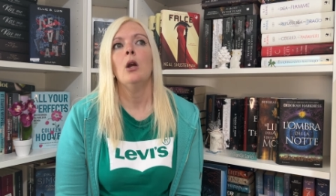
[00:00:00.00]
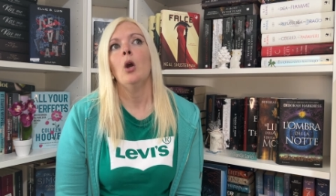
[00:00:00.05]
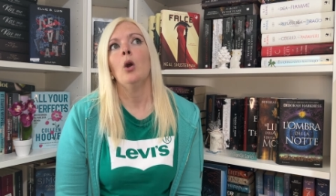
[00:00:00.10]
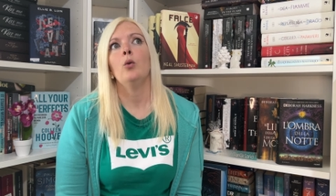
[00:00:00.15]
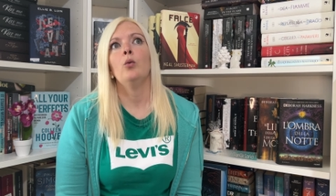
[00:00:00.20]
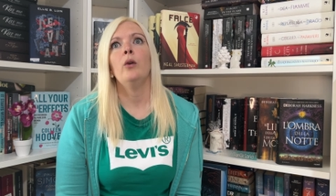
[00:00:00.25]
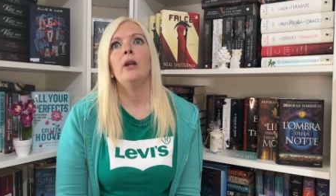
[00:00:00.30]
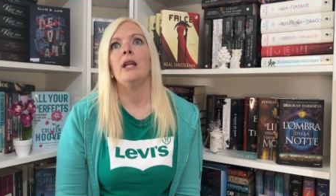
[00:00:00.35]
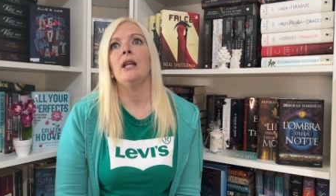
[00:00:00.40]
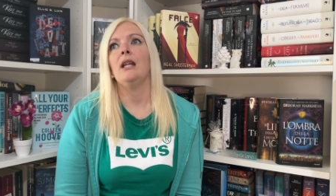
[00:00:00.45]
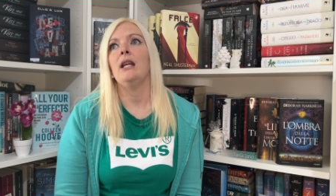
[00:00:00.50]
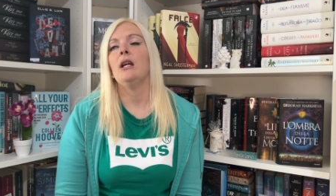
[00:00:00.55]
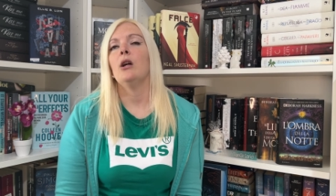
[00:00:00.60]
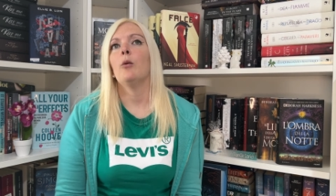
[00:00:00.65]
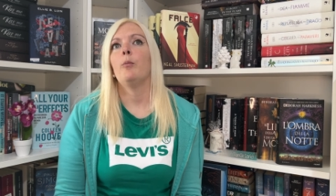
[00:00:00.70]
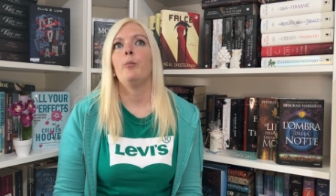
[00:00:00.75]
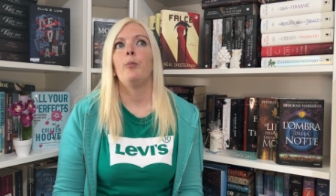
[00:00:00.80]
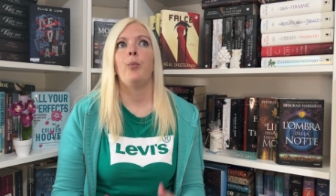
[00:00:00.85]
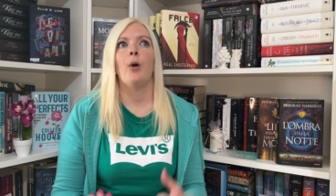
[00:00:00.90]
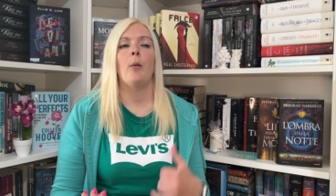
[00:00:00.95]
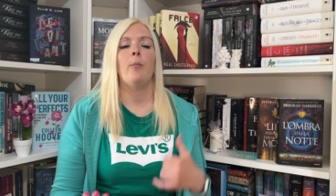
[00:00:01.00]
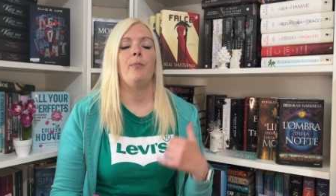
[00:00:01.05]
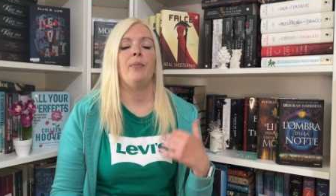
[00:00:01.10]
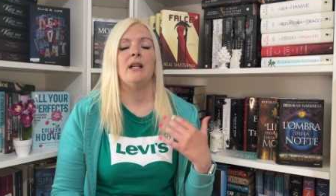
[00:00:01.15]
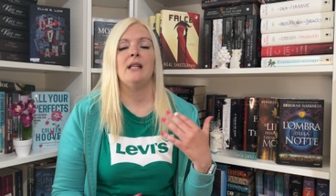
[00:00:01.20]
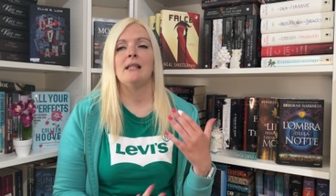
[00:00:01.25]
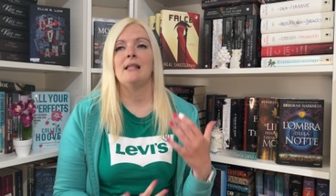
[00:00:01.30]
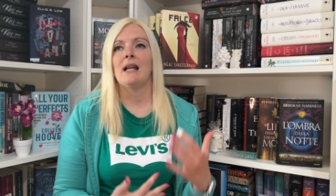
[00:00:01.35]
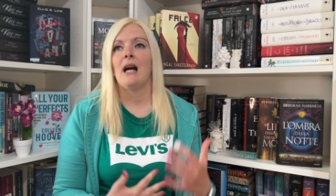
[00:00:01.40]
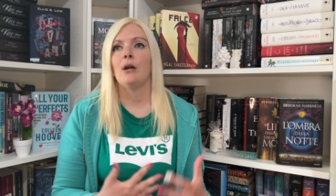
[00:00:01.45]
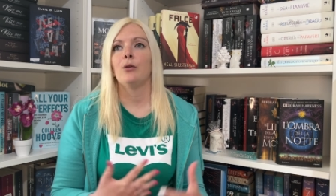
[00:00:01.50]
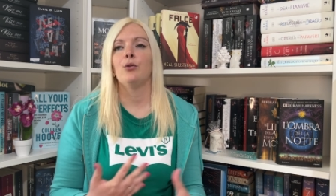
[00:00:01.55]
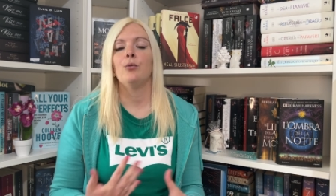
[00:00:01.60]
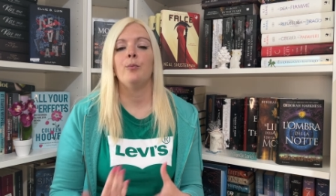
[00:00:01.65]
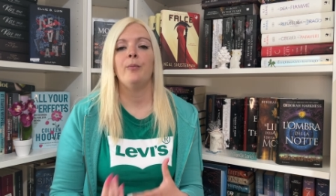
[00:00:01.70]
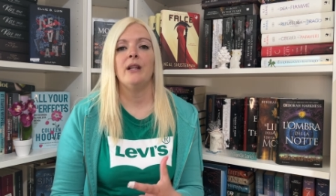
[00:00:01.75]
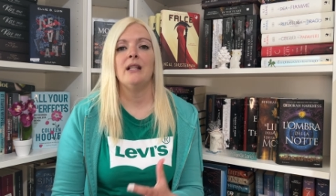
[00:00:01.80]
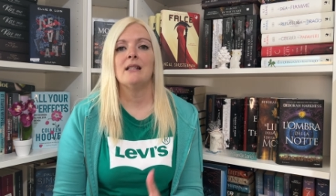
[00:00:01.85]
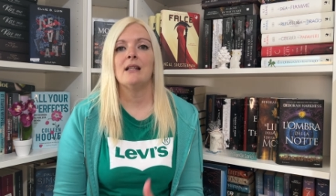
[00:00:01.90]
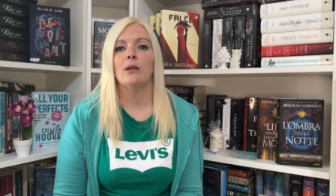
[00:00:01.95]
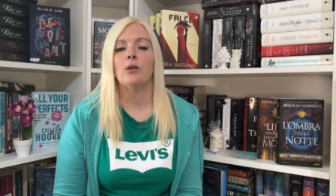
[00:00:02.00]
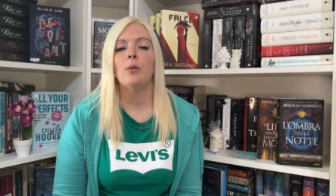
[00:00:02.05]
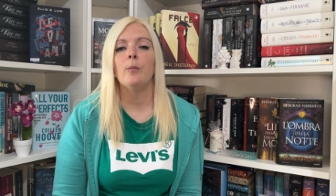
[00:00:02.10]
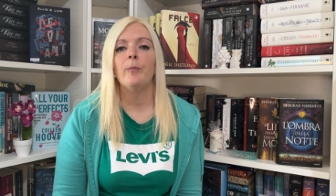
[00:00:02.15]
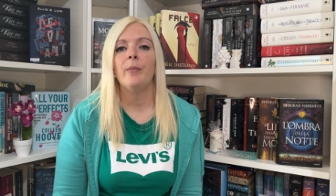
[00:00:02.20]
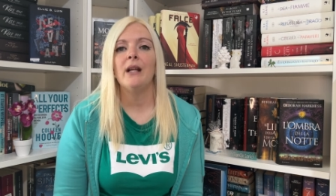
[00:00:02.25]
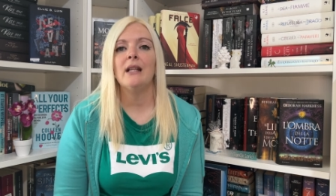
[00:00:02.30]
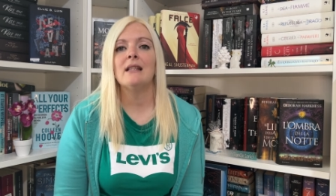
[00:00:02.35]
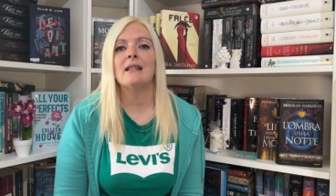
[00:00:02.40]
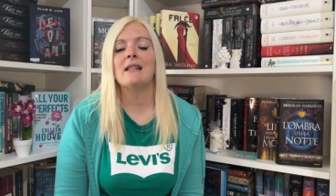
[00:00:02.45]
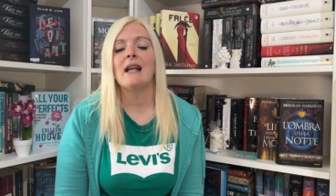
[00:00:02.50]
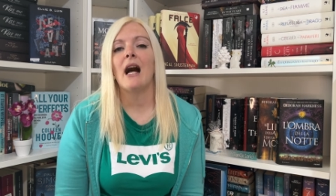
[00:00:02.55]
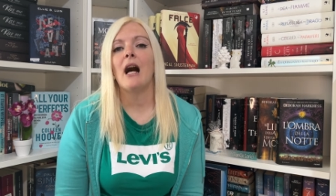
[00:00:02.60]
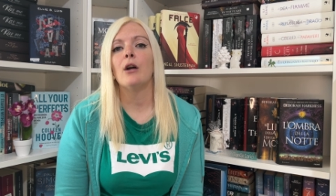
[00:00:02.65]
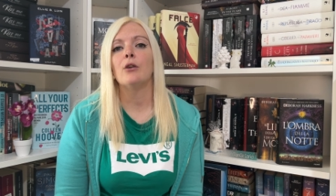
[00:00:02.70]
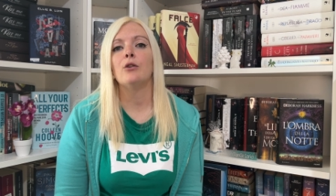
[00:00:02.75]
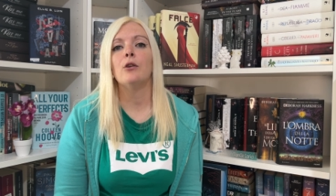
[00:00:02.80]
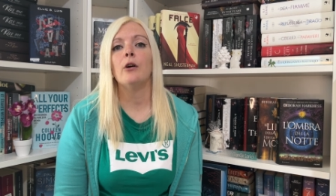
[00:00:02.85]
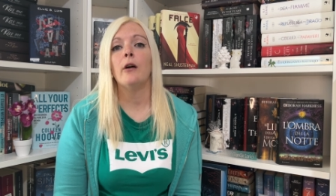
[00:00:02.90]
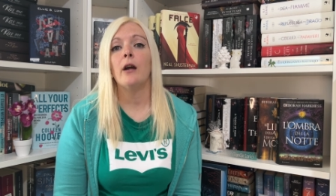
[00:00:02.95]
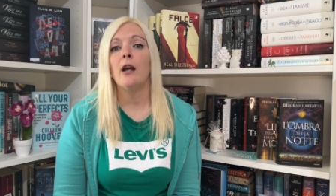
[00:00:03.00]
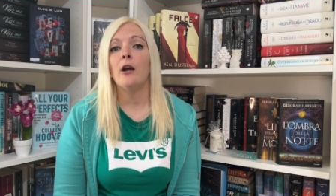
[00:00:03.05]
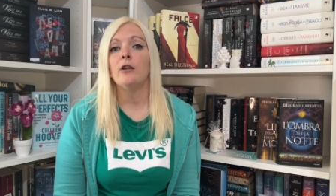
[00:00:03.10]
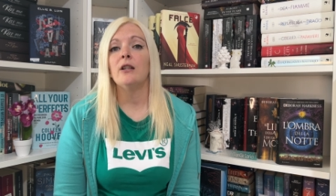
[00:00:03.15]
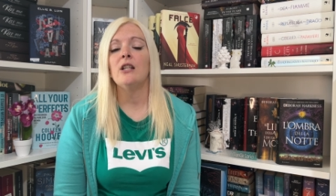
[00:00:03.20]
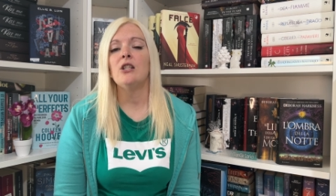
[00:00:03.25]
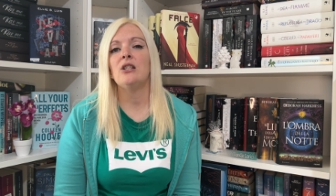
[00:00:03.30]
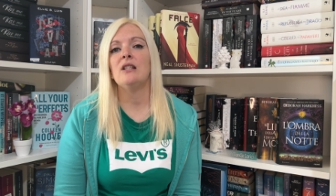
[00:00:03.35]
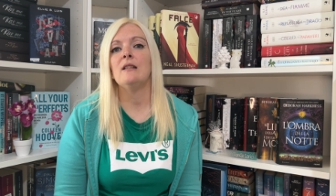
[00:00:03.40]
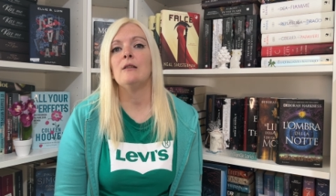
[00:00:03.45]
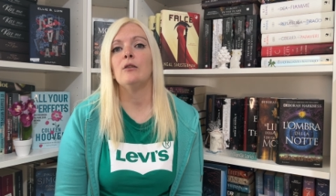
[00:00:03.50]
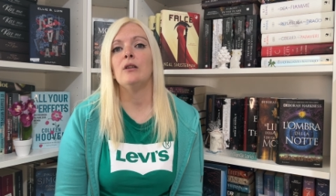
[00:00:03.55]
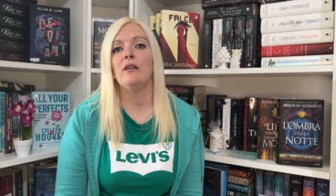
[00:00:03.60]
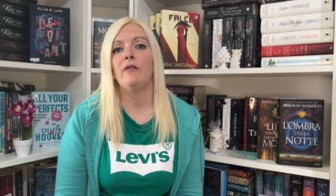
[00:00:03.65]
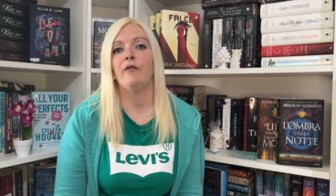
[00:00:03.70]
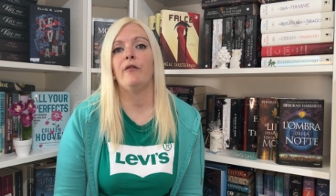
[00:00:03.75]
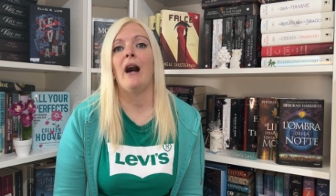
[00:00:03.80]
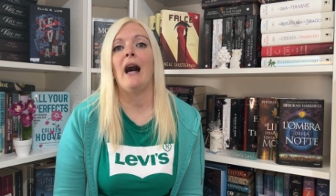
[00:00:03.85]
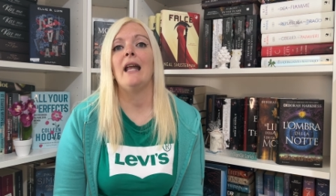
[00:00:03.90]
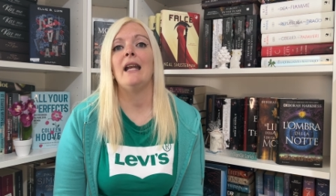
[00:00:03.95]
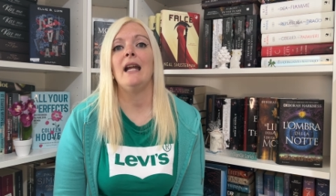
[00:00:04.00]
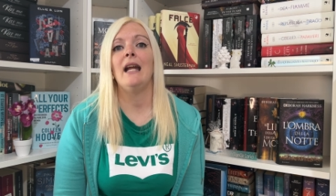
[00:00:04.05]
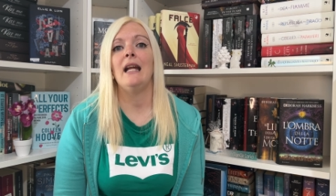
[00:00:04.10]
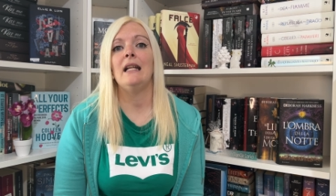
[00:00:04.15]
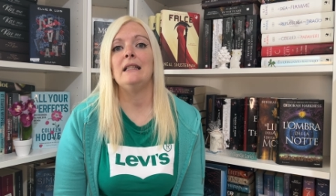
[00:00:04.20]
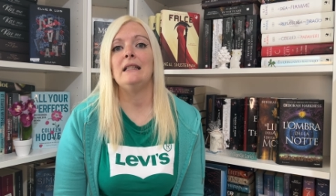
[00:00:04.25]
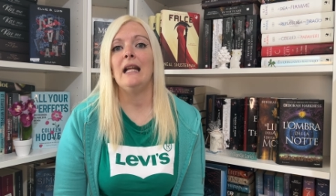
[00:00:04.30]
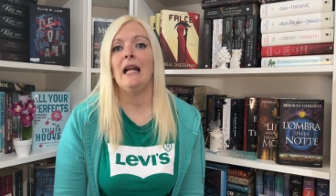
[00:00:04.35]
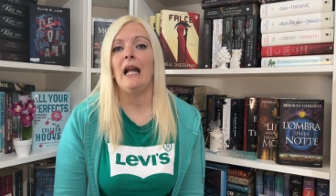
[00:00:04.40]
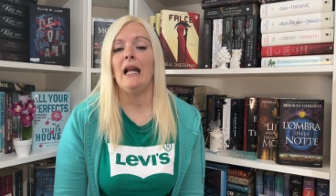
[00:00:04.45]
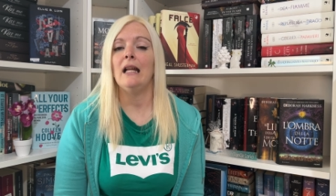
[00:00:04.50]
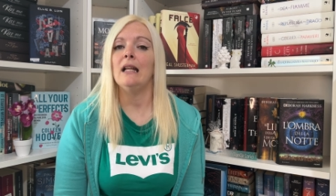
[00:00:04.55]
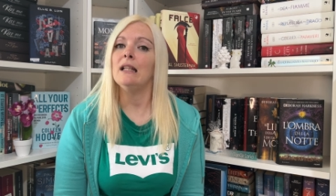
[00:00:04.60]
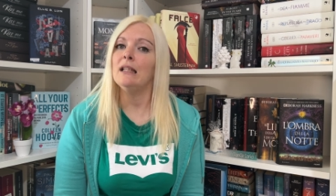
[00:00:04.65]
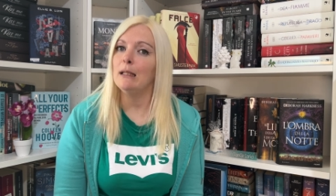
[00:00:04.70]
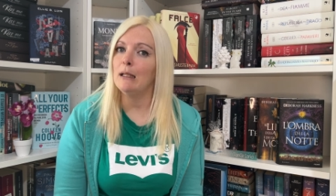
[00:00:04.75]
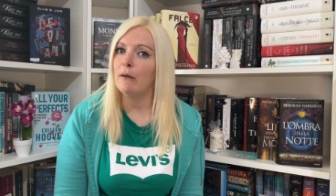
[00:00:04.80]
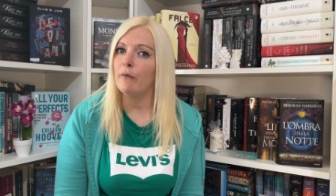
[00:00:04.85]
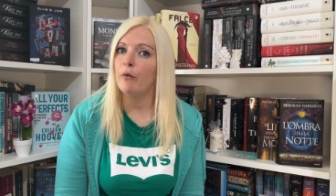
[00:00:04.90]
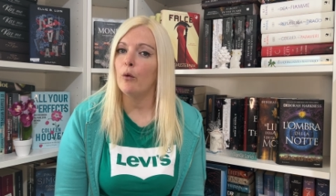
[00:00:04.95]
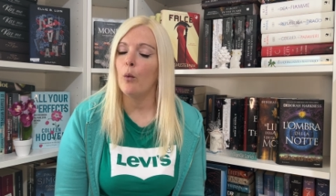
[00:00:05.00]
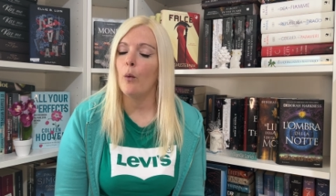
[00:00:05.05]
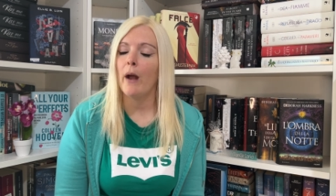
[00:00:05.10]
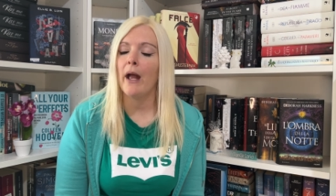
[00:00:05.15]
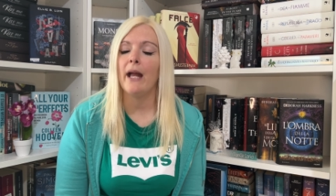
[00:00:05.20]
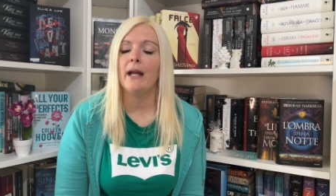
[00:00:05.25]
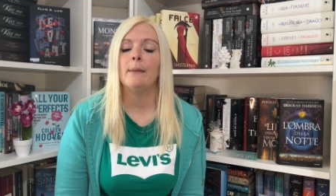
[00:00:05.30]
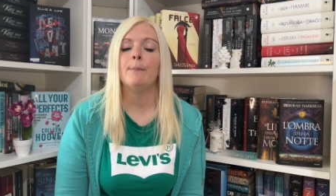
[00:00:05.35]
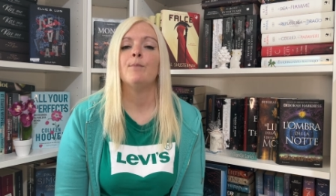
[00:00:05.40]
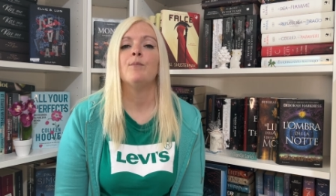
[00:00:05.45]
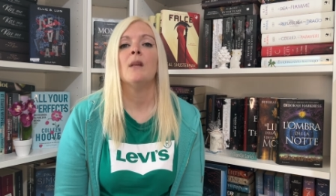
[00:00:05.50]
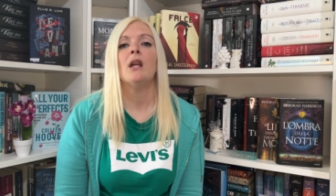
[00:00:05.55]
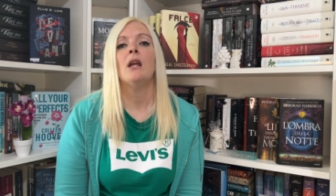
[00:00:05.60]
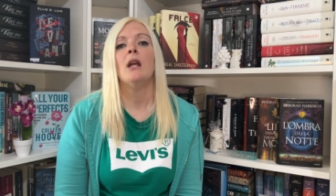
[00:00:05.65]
Quindi ho, ho pensato, ho pensato, ho pensato e ho deciso di fare dei giveaway